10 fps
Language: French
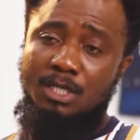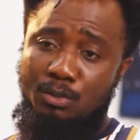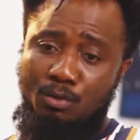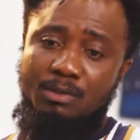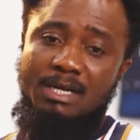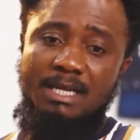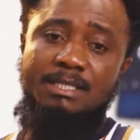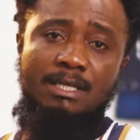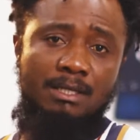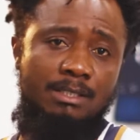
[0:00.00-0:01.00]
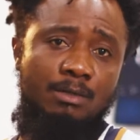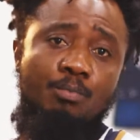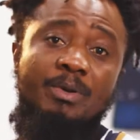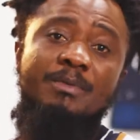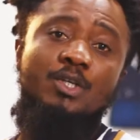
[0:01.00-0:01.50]
Et donc l'art, c'est le
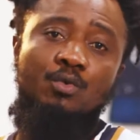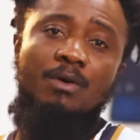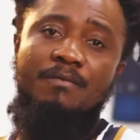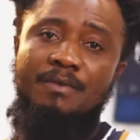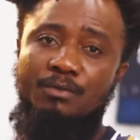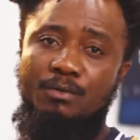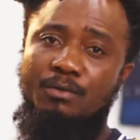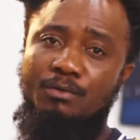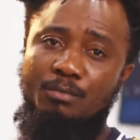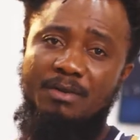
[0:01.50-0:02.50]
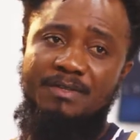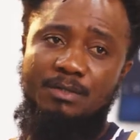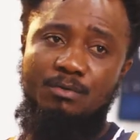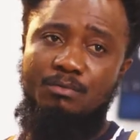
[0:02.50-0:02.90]
premier choix en fait de, ma vie.